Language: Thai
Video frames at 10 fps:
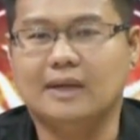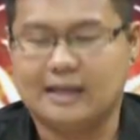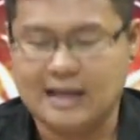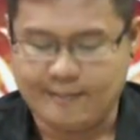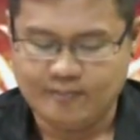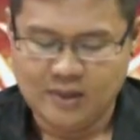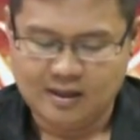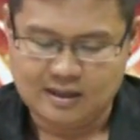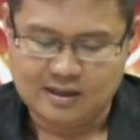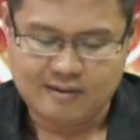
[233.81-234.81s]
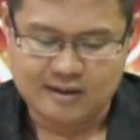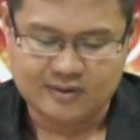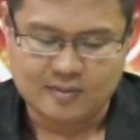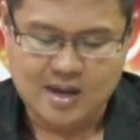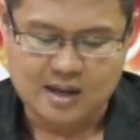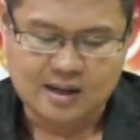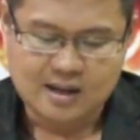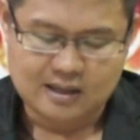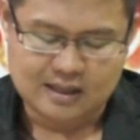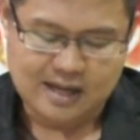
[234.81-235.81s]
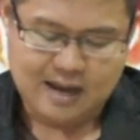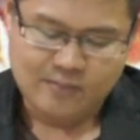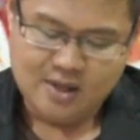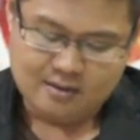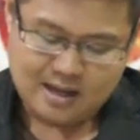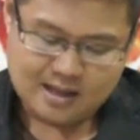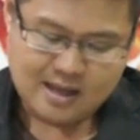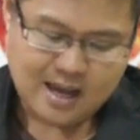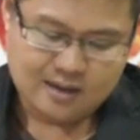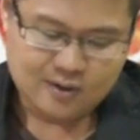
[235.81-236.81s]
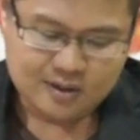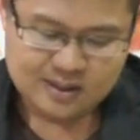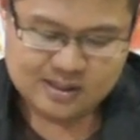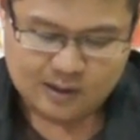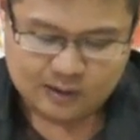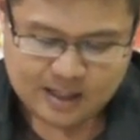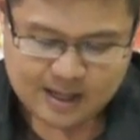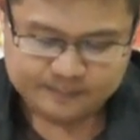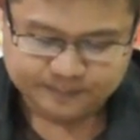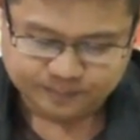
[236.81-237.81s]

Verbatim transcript: นะครับ อันนี้ราศีเมษนะครับ ในเกณฑ์ข้อที่2นี่ย